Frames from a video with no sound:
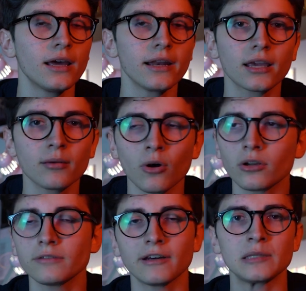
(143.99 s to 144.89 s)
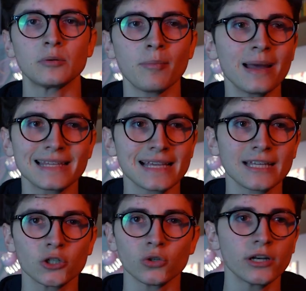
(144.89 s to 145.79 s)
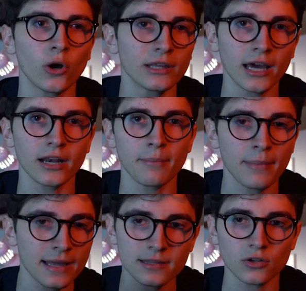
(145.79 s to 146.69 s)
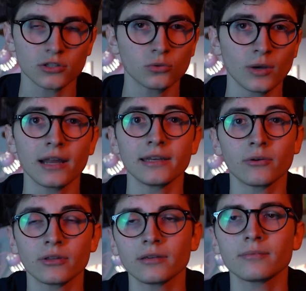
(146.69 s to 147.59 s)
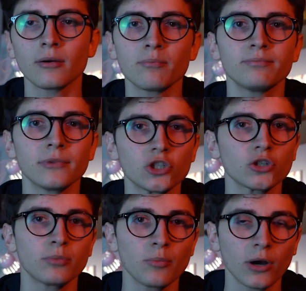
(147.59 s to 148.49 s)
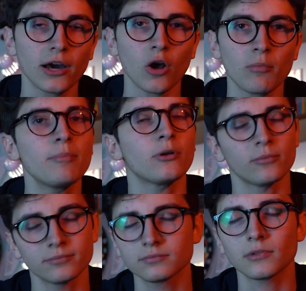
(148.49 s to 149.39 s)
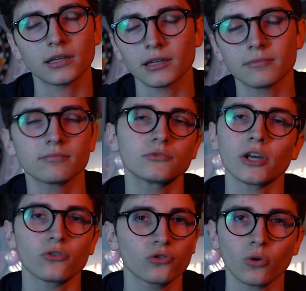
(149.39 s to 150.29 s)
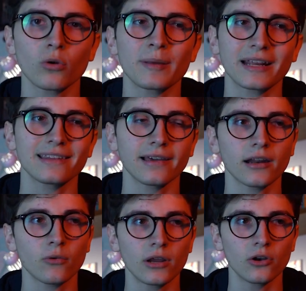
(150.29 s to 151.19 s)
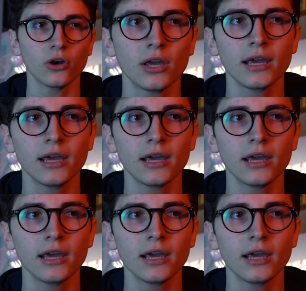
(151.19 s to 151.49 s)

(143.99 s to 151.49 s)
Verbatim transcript: Rick e Morty fa tipo mezza stagione ogni anno e mezzo, ogni due anni, quindi ehm, esce un po' poca roba, però anche lì, cioè non sono qui per criticare quello.